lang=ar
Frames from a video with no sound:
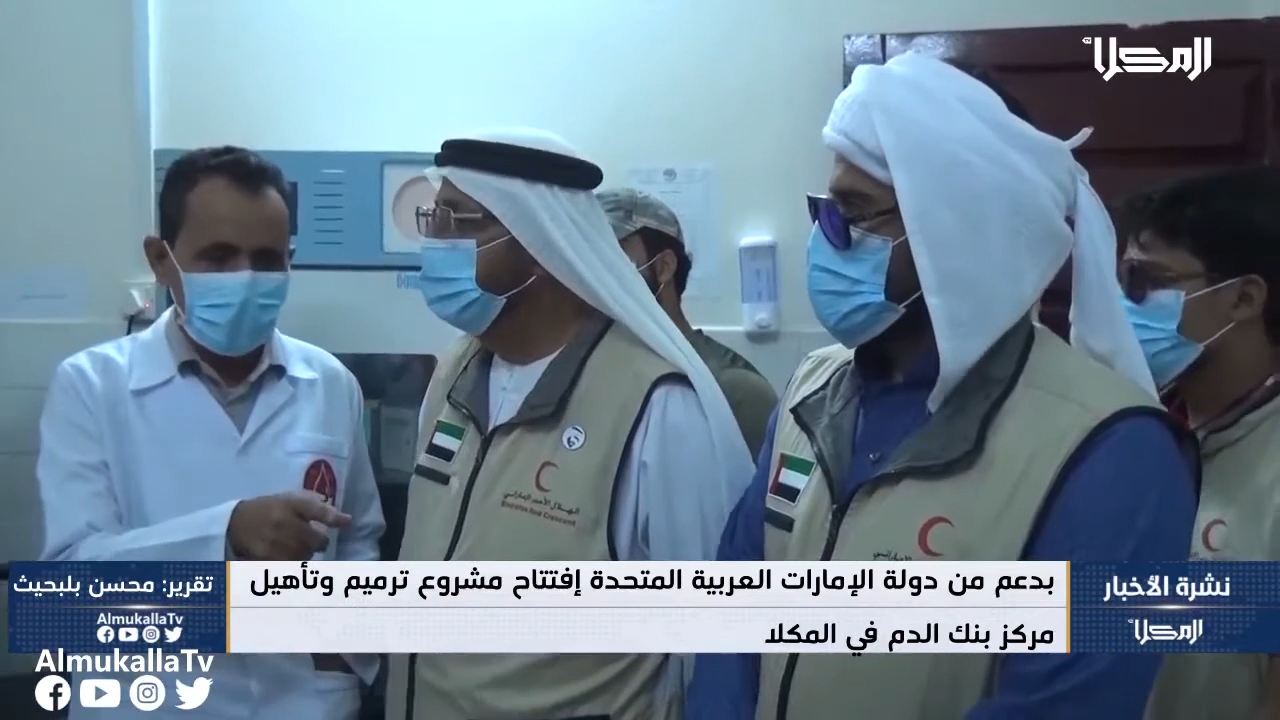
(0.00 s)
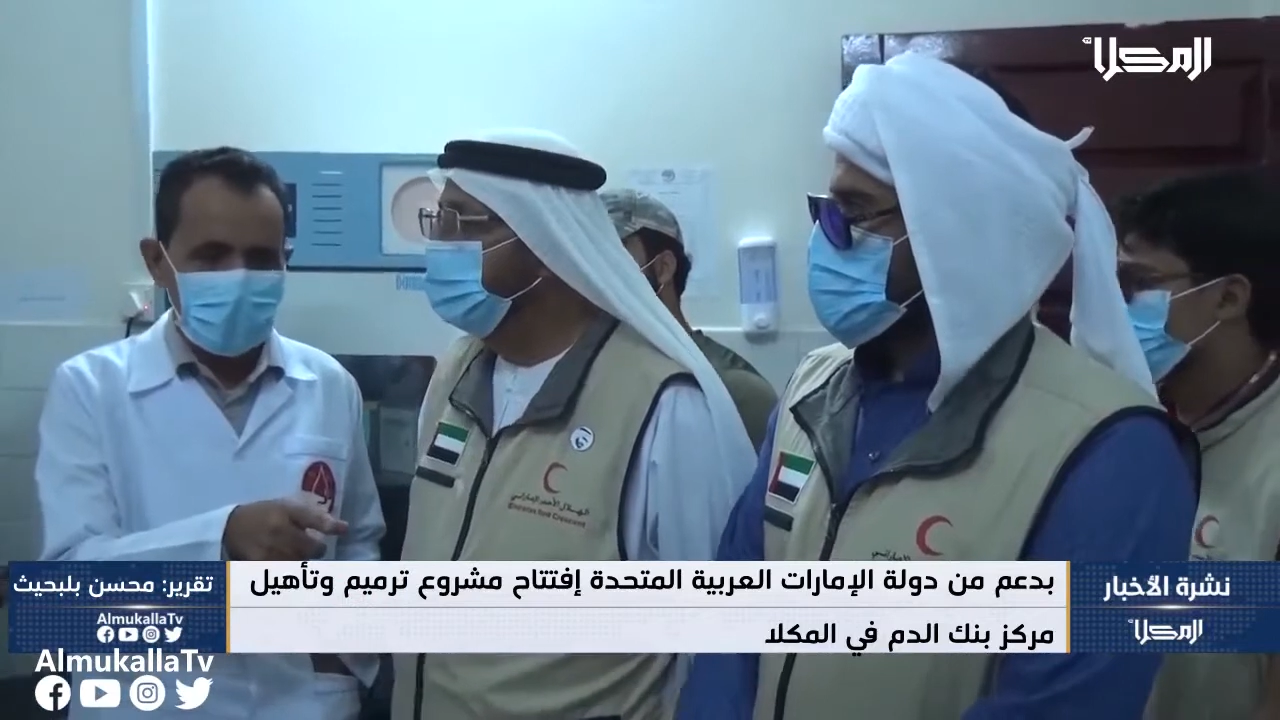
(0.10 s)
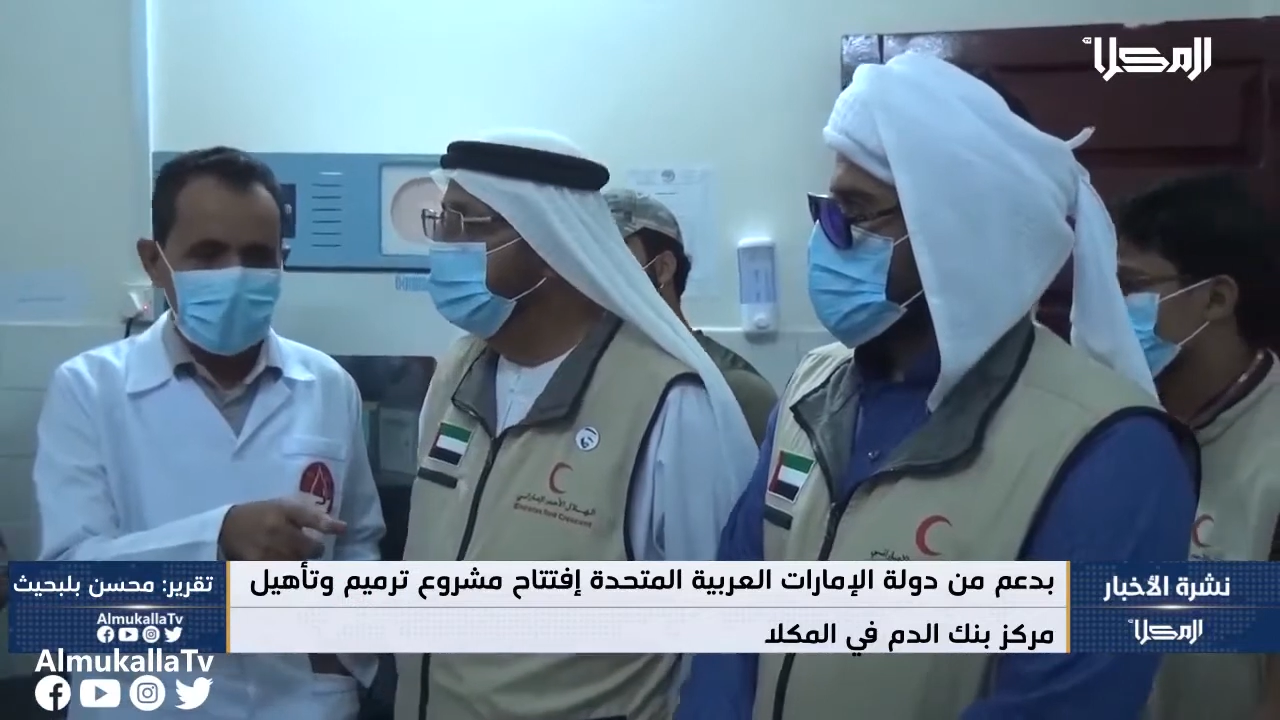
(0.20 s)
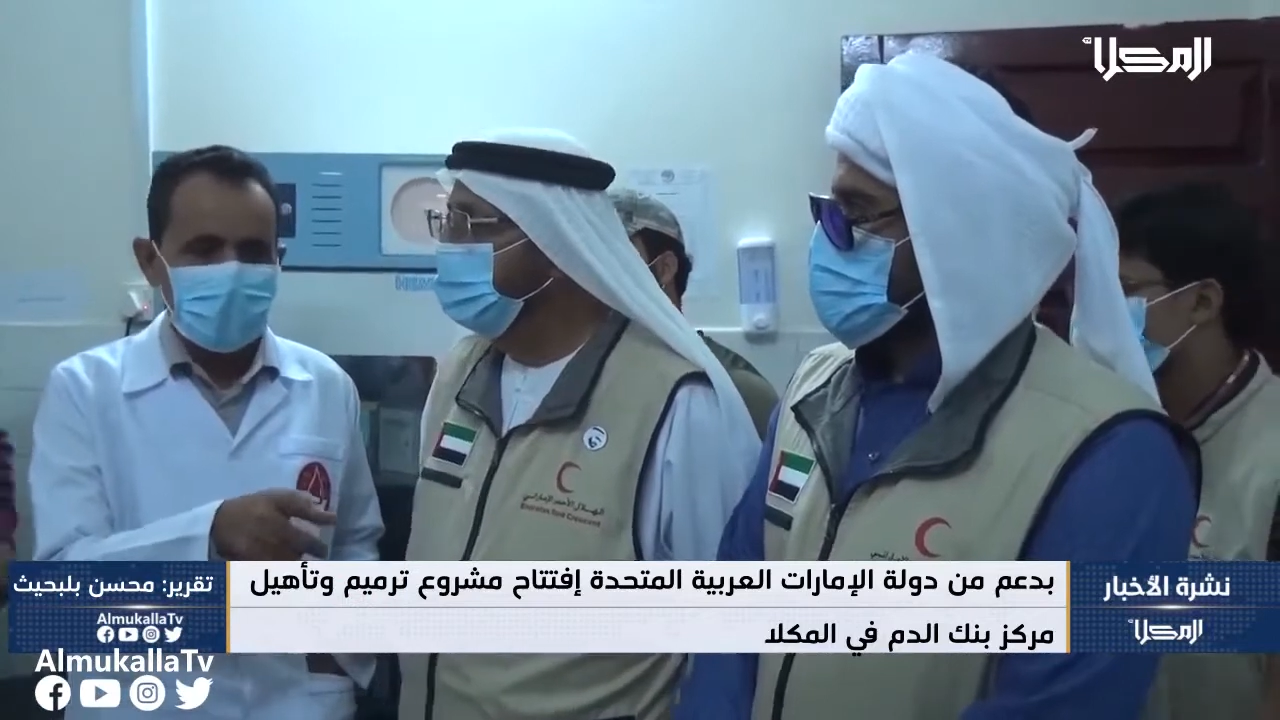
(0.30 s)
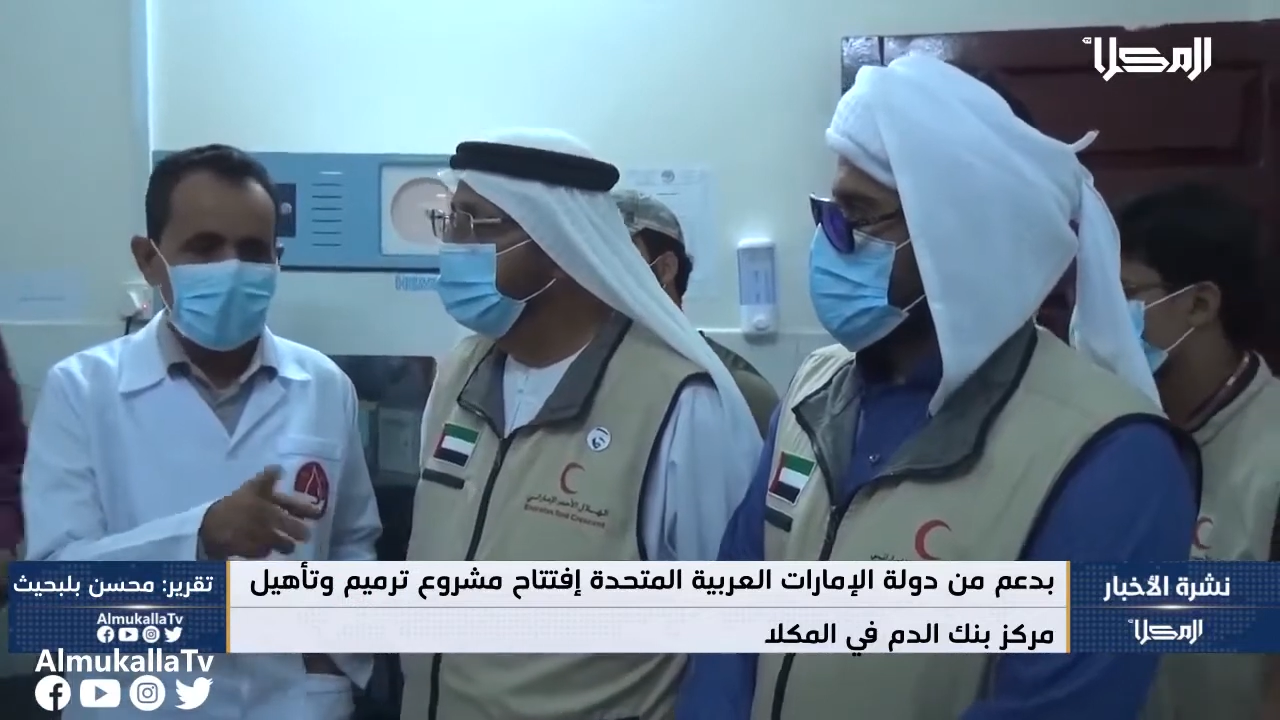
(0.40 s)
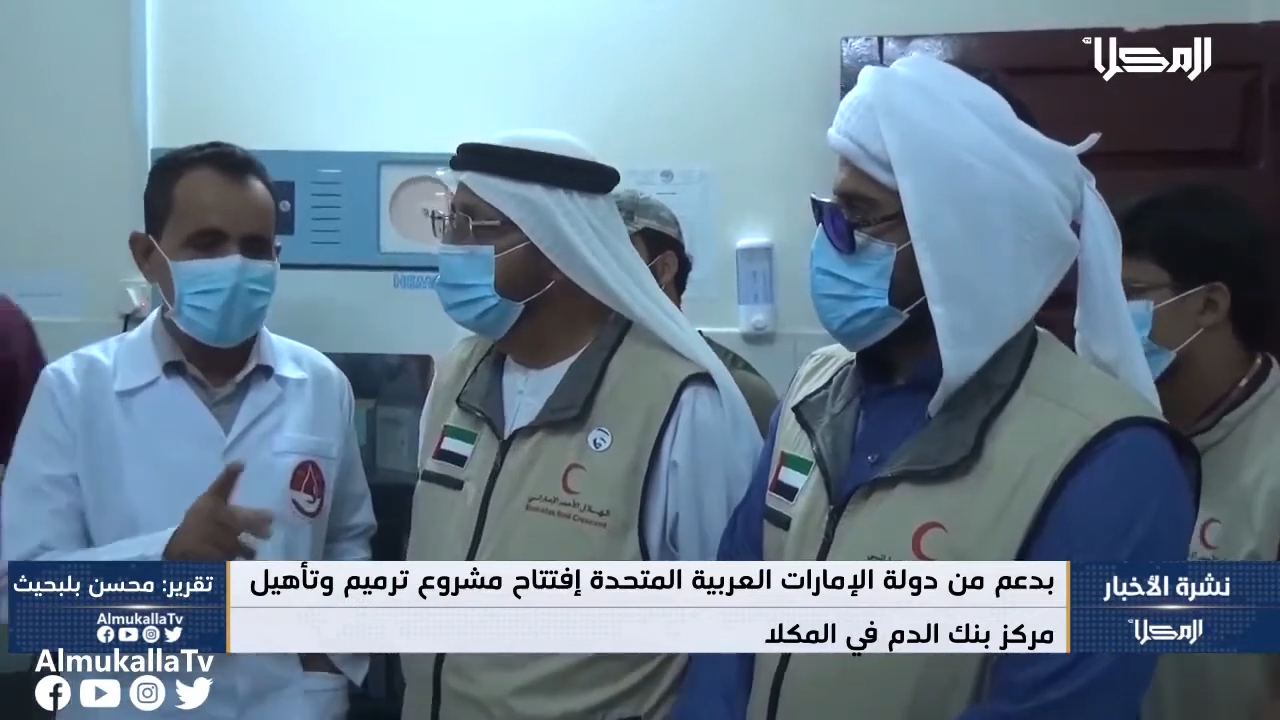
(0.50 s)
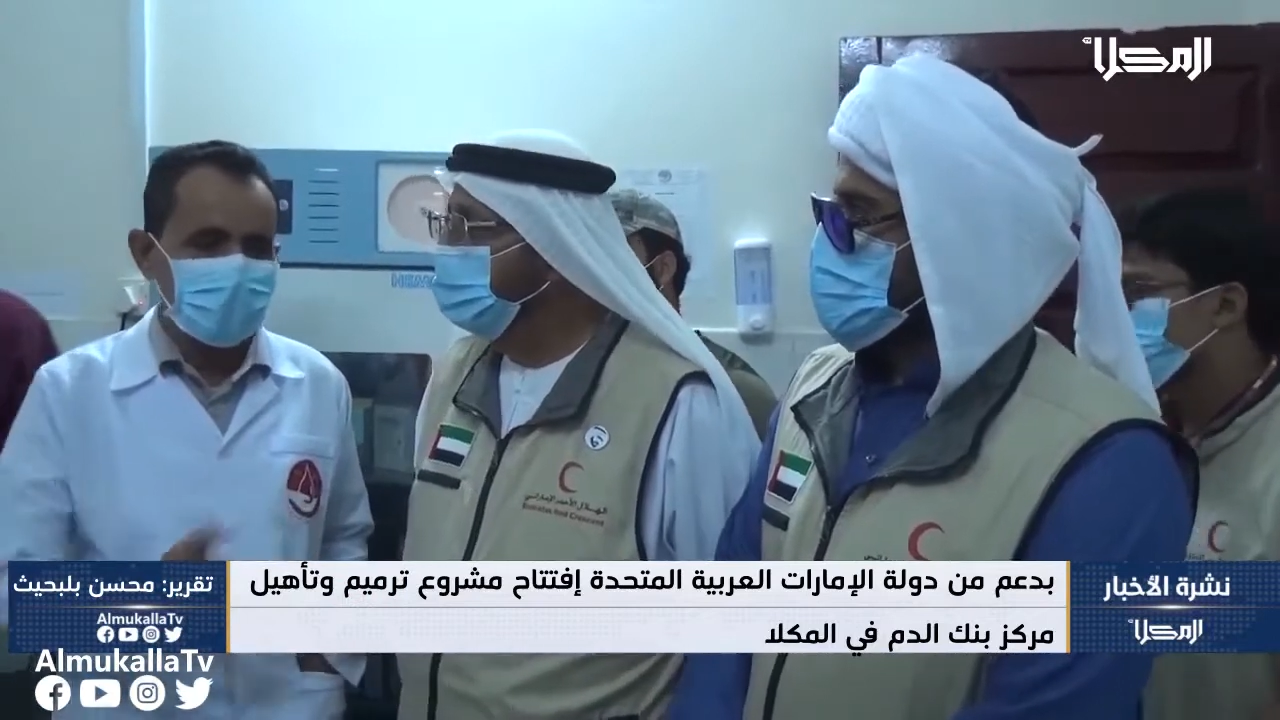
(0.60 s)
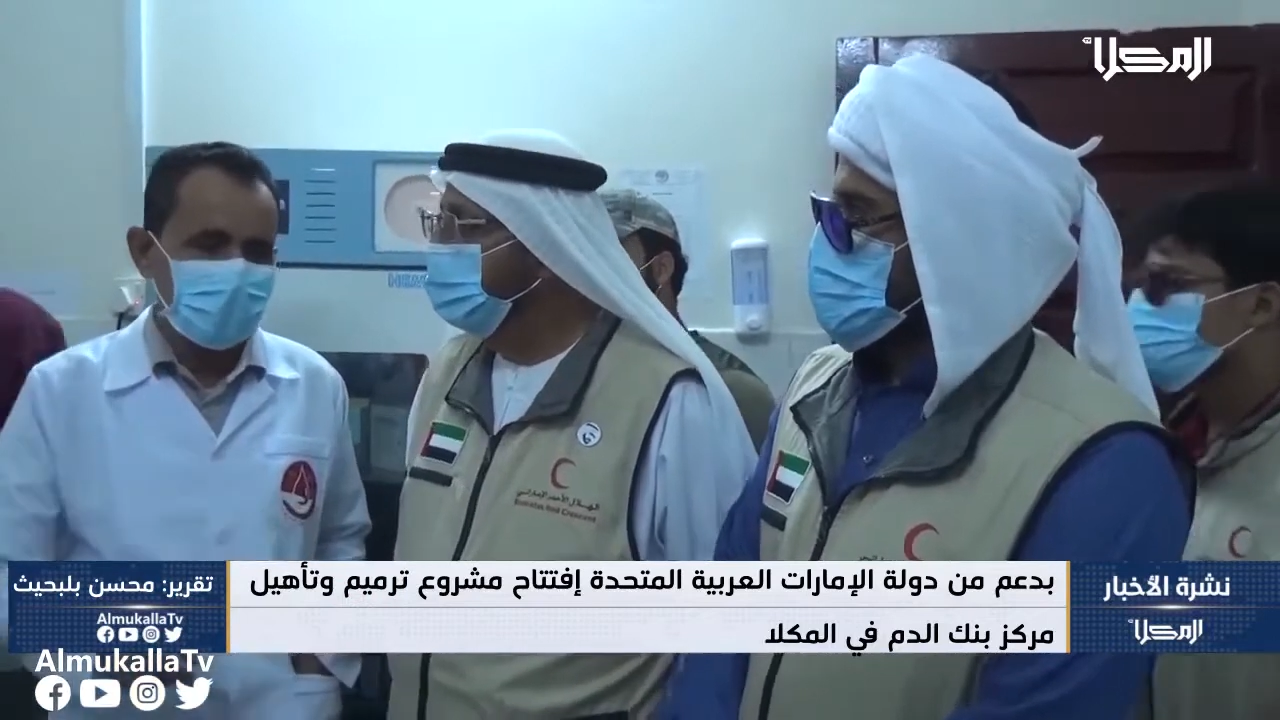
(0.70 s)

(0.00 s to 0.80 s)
بمركز